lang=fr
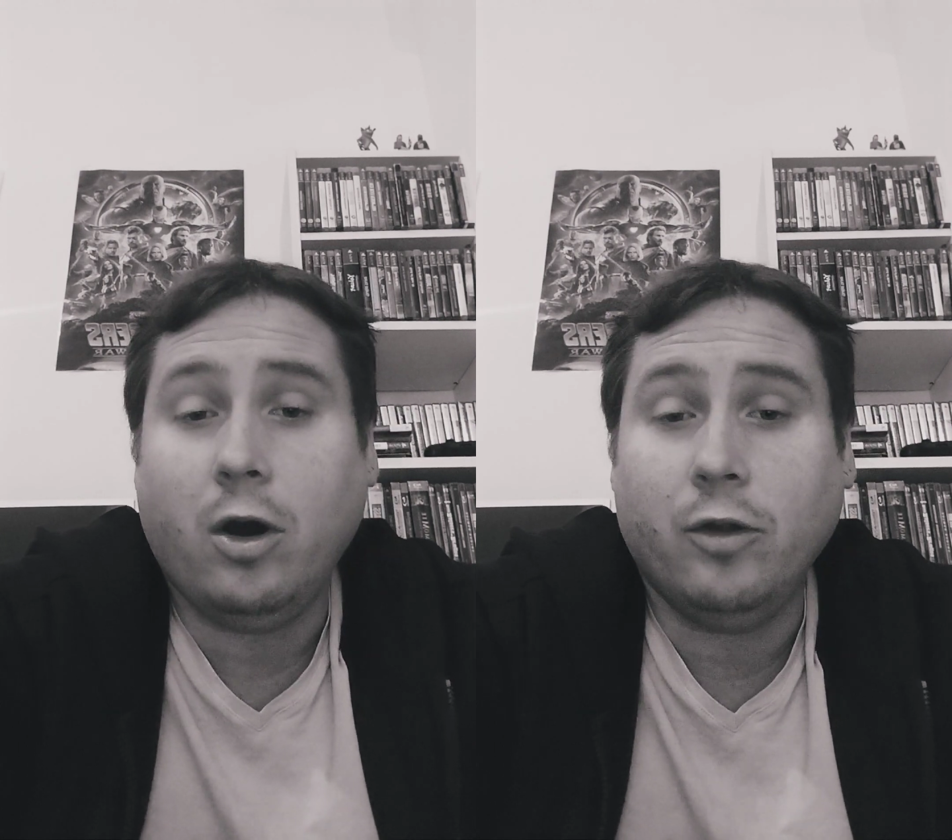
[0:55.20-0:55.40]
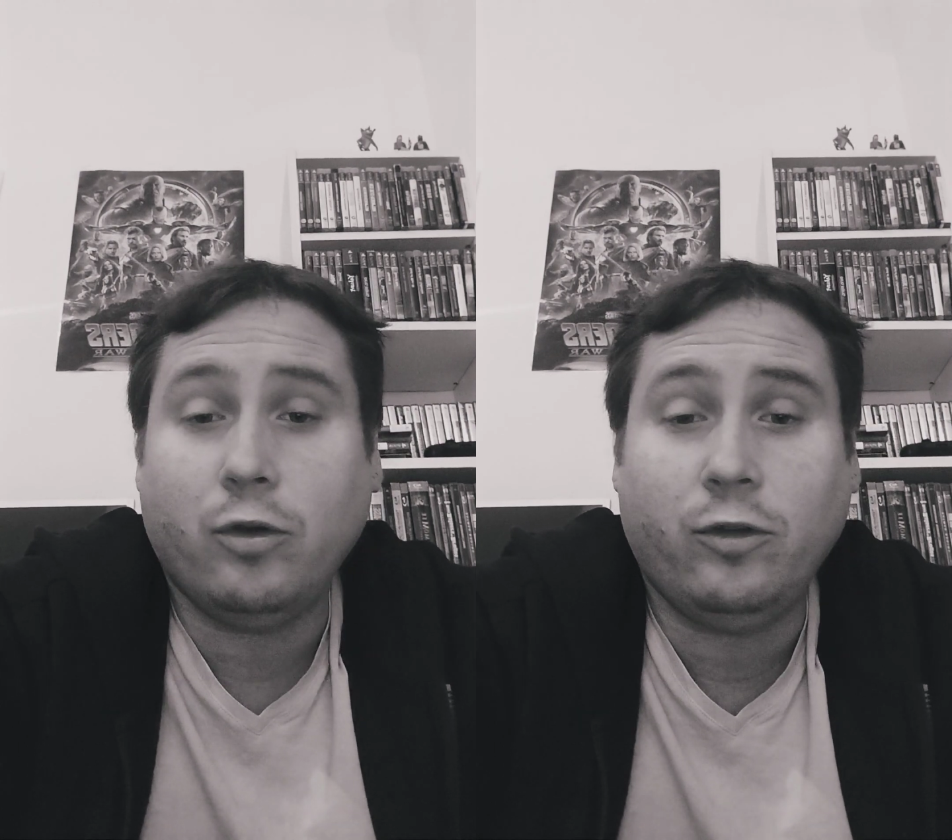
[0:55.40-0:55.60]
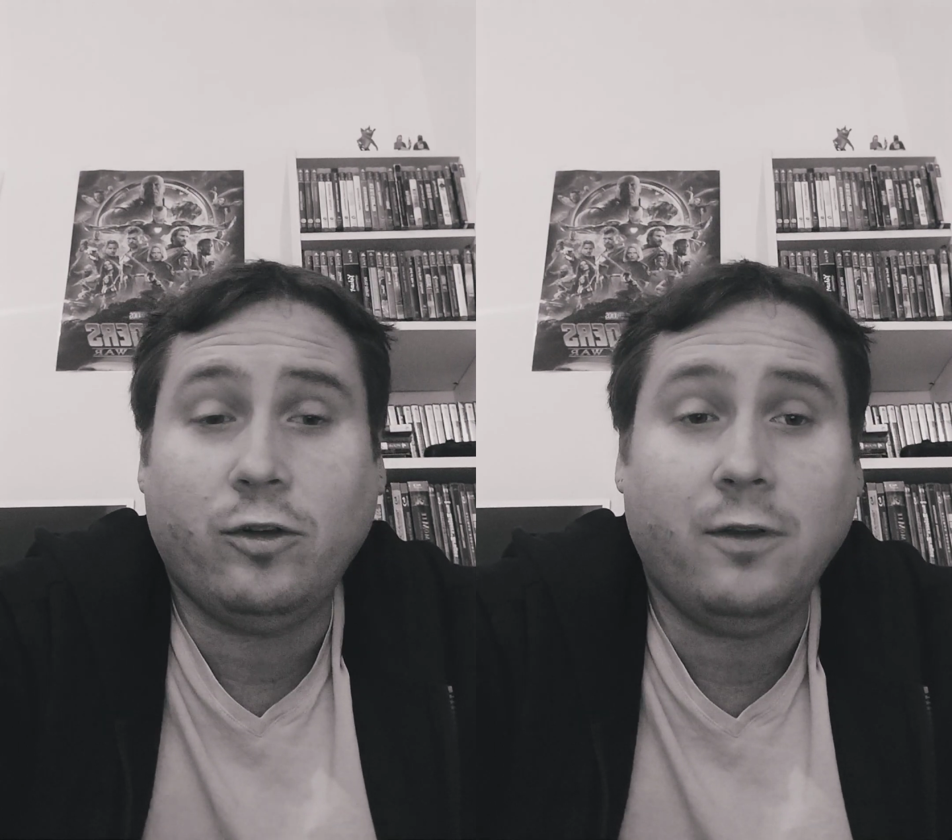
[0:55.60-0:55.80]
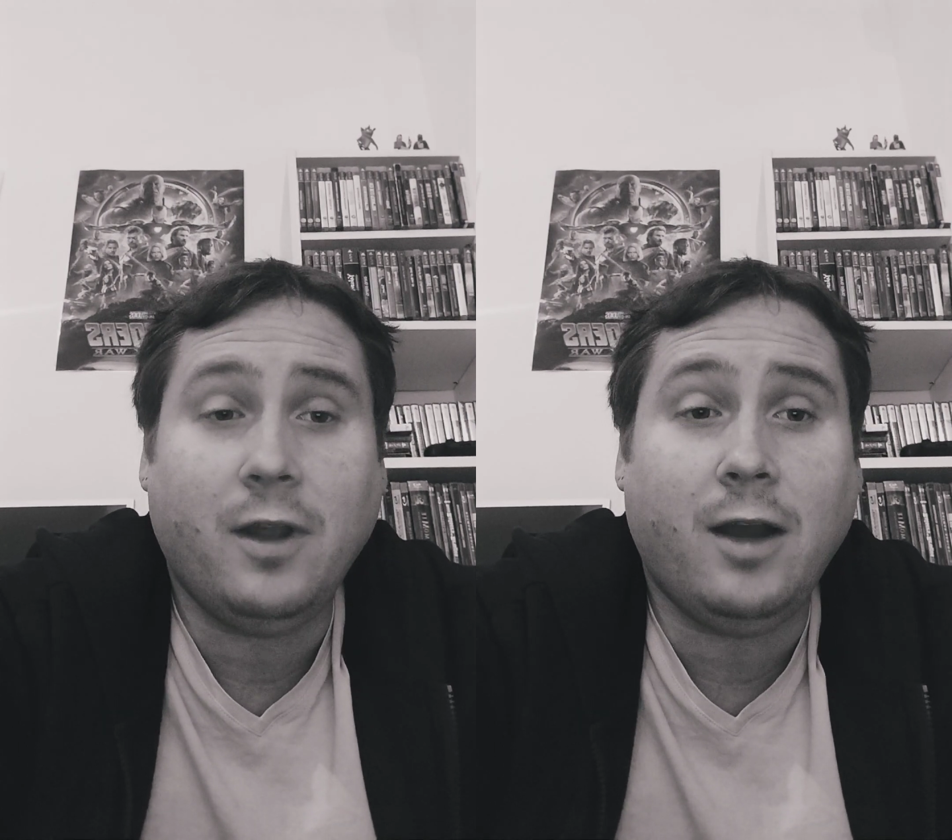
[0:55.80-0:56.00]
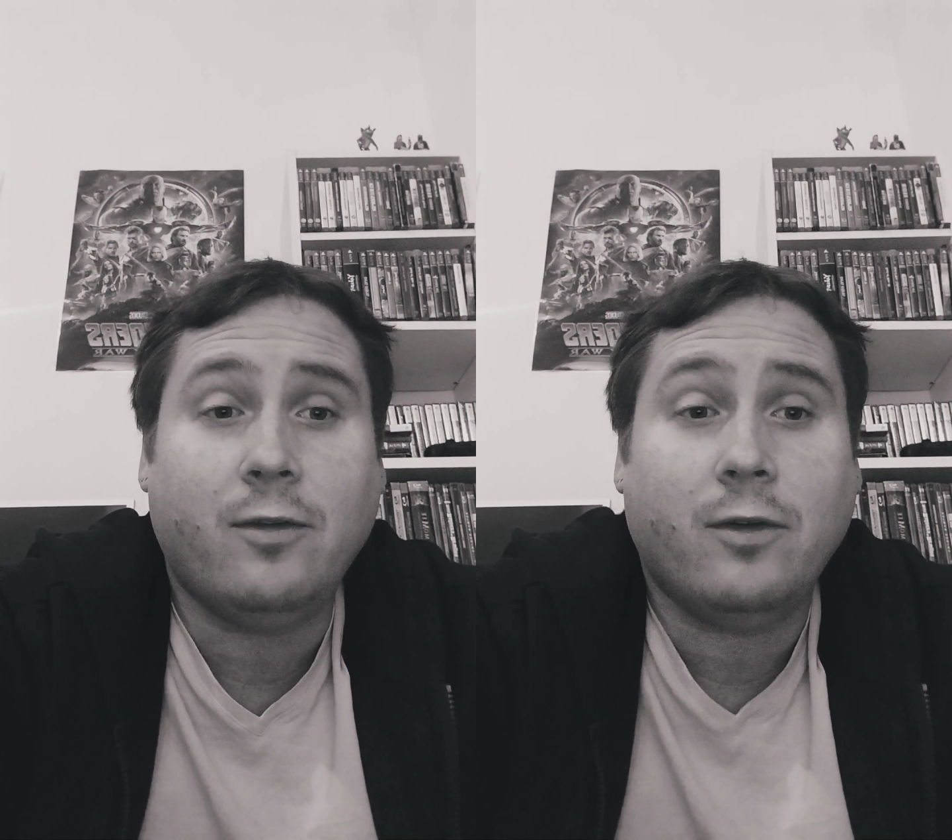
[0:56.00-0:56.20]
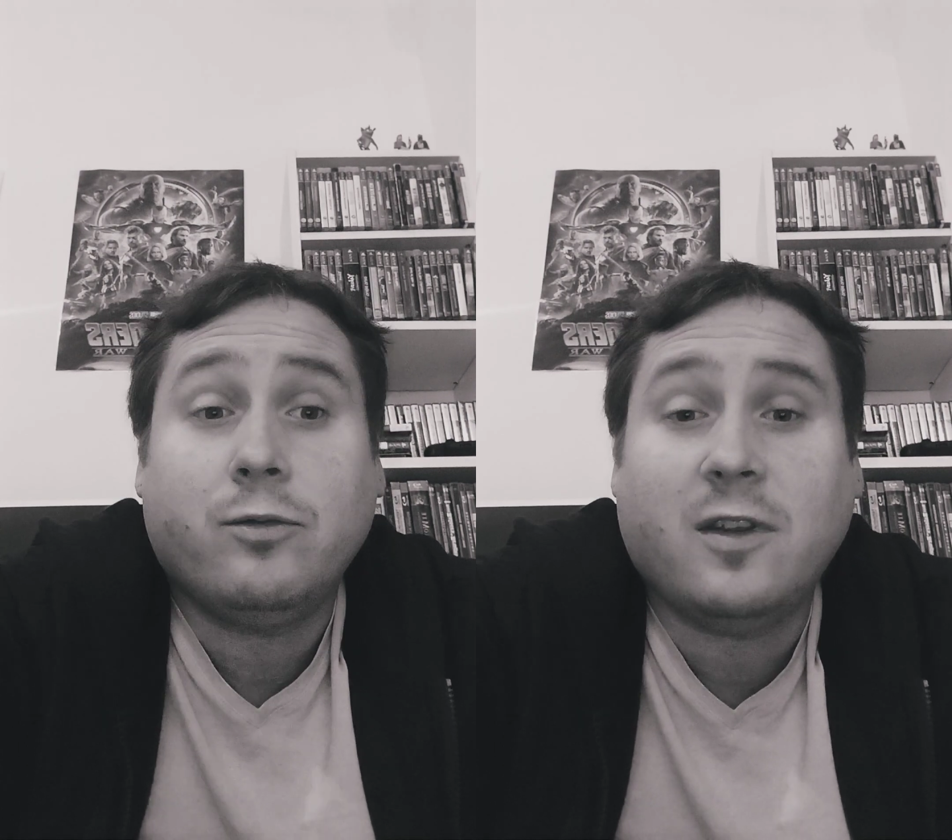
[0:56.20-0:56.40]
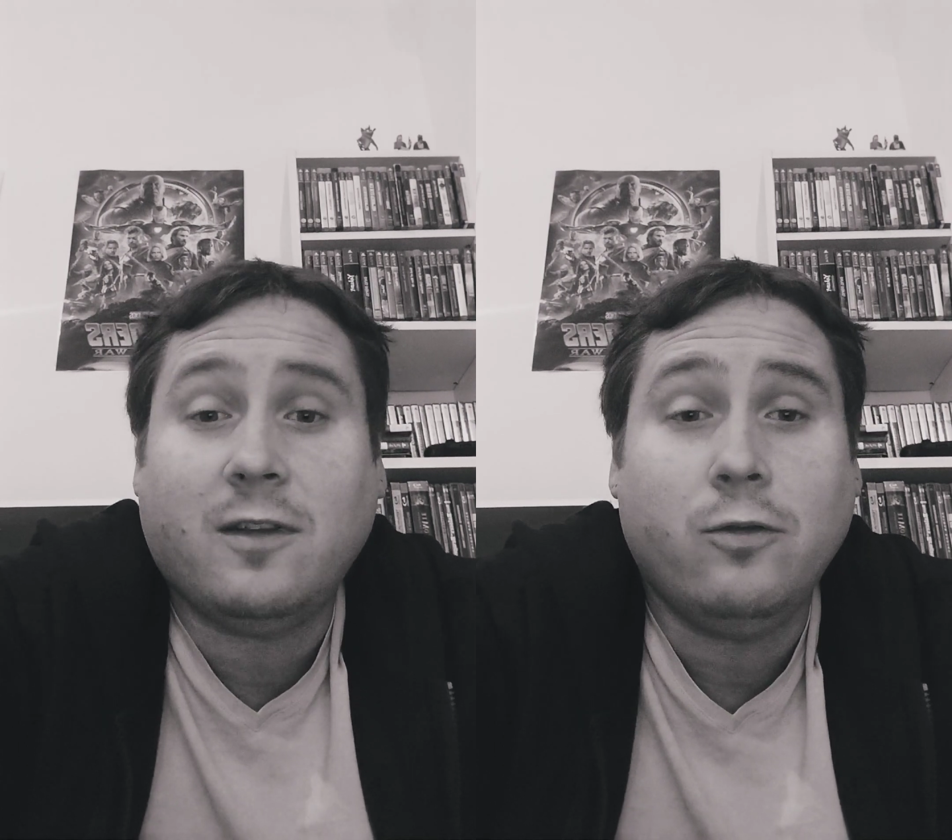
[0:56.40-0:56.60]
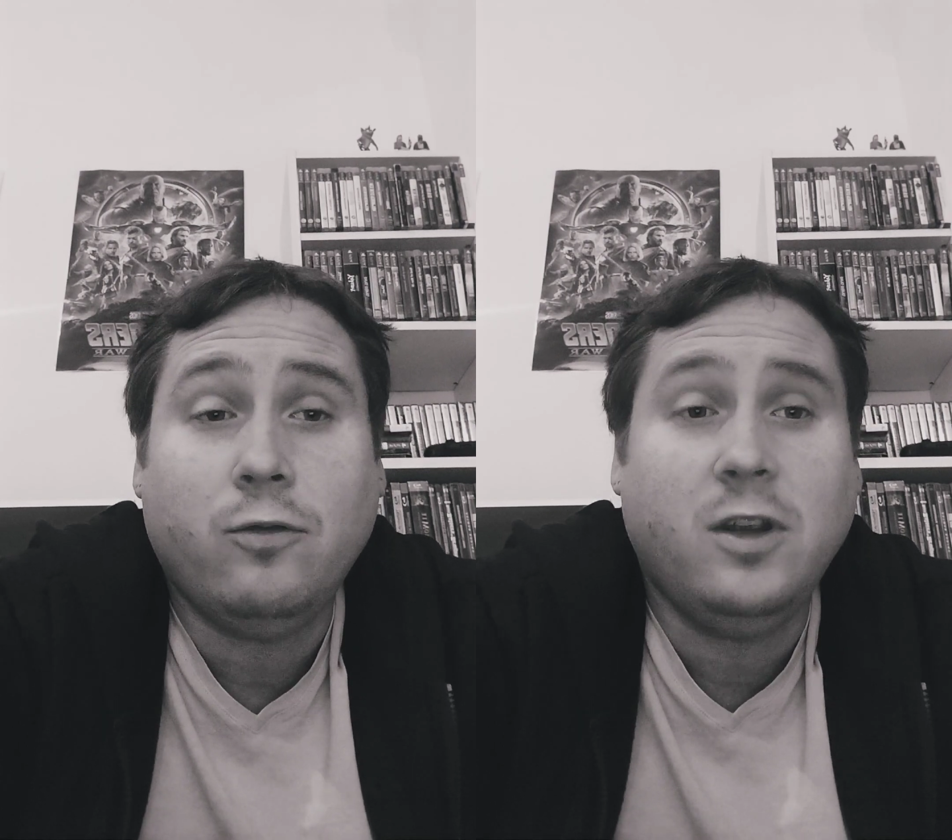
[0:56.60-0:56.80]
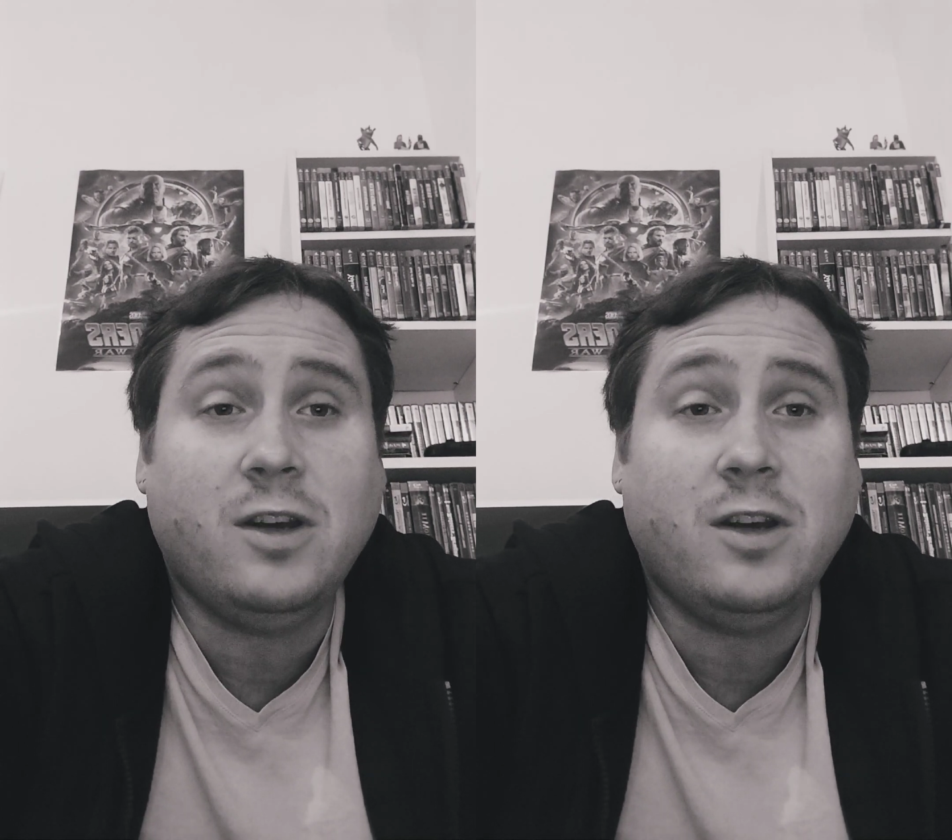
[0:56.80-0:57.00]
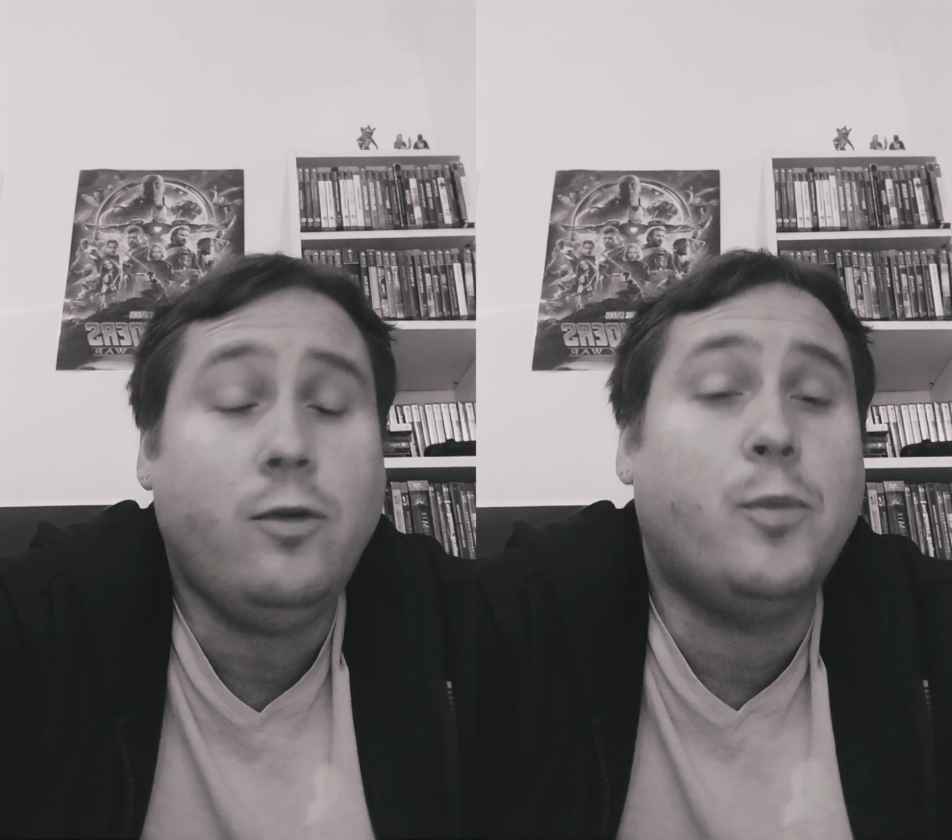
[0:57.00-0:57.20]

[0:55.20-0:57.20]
entre soldats, c'est du déjà vu.